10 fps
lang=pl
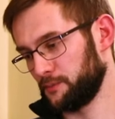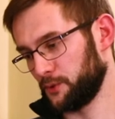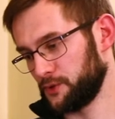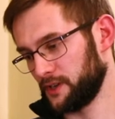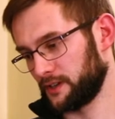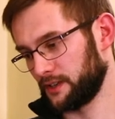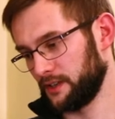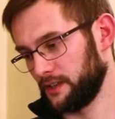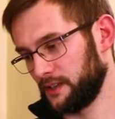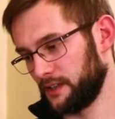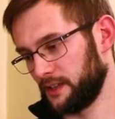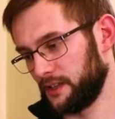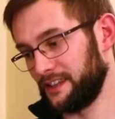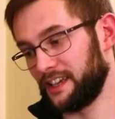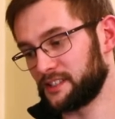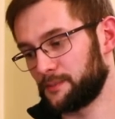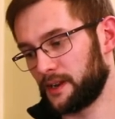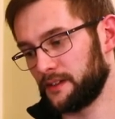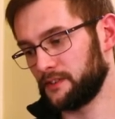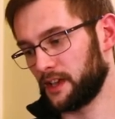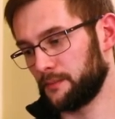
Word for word: i pociechy, niech sprawi,